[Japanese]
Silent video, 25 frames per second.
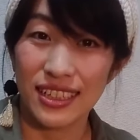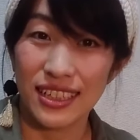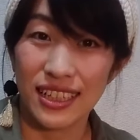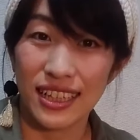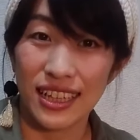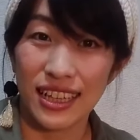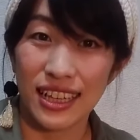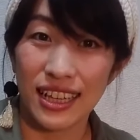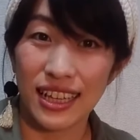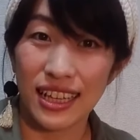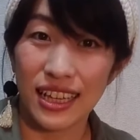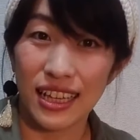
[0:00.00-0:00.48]

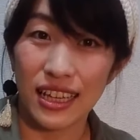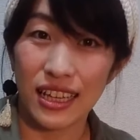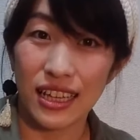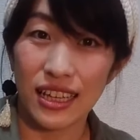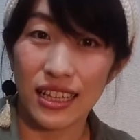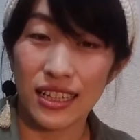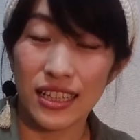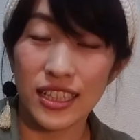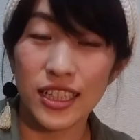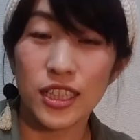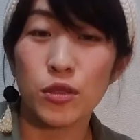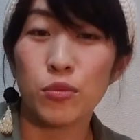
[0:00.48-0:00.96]
え
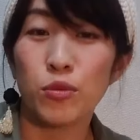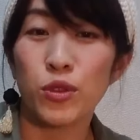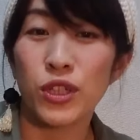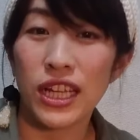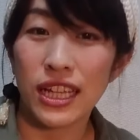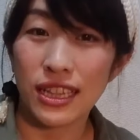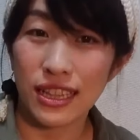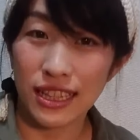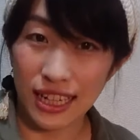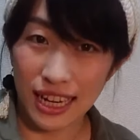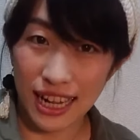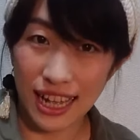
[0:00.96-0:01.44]
いつも
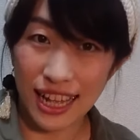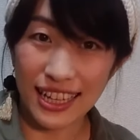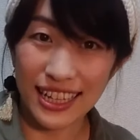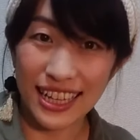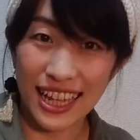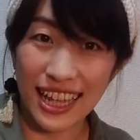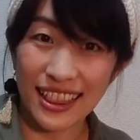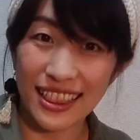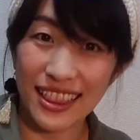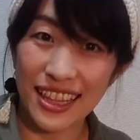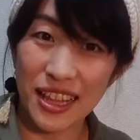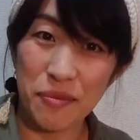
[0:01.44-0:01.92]
だったら
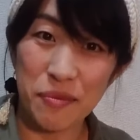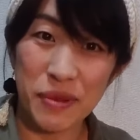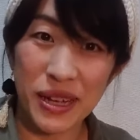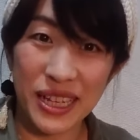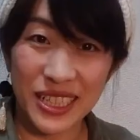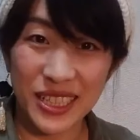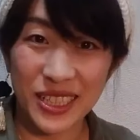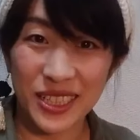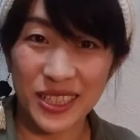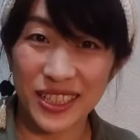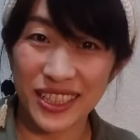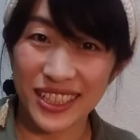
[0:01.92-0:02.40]
やってま
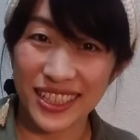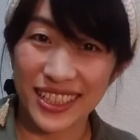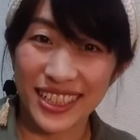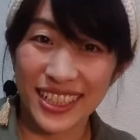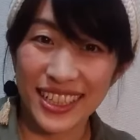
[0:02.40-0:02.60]
す。